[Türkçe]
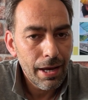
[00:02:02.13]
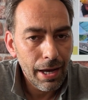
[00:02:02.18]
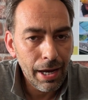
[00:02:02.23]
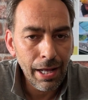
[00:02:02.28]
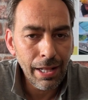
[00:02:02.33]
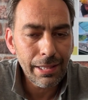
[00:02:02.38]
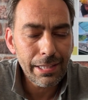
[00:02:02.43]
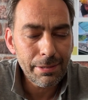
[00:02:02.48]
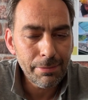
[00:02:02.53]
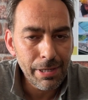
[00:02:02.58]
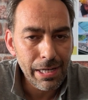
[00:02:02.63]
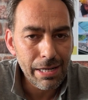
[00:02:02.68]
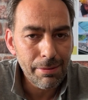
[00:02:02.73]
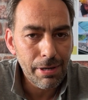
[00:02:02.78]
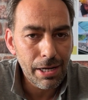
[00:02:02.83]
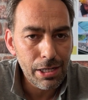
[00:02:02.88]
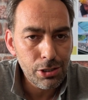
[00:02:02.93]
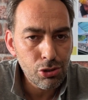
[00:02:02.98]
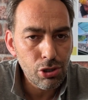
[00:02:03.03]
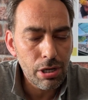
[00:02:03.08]
Aldım
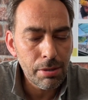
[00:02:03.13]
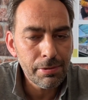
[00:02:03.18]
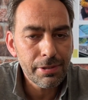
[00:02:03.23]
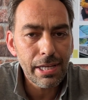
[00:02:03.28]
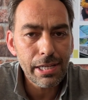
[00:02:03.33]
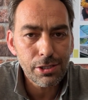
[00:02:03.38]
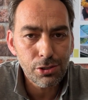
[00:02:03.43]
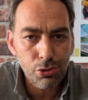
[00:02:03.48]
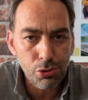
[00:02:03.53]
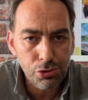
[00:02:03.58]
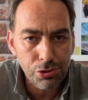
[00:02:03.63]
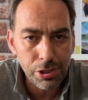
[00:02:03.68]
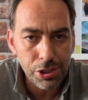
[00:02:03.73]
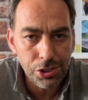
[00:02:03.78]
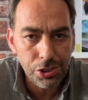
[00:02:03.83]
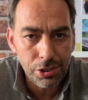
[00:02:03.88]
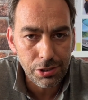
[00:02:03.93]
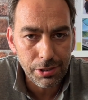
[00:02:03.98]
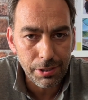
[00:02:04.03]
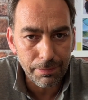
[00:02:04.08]
arabayla şöyle bir test sürüşüne
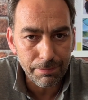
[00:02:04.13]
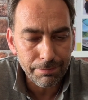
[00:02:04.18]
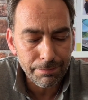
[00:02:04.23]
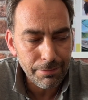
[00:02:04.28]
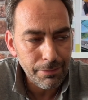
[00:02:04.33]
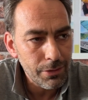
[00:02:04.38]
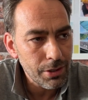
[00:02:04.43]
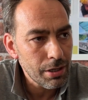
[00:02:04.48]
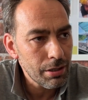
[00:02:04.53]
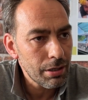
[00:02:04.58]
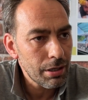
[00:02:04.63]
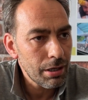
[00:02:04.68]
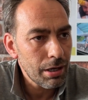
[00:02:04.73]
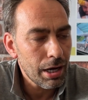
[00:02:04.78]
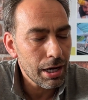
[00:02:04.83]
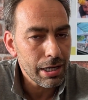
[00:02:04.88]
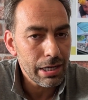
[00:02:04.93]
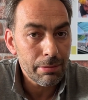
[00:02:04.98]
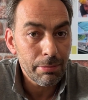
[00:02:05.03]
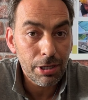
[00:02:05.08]
çıktım.
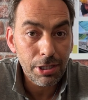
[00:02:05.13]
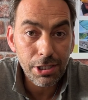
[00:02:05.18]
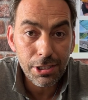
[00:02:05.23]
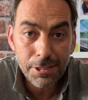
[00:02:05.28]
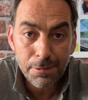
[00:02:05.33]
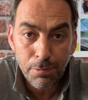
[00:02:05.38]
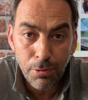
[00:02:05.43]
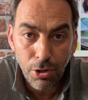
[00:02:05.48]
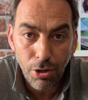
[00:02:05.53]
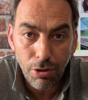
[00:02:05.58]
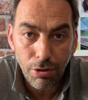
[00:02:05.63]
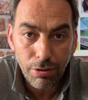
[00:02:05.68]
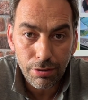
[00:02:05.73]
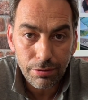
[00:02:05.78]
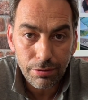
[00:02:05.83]
araba gitmiyor.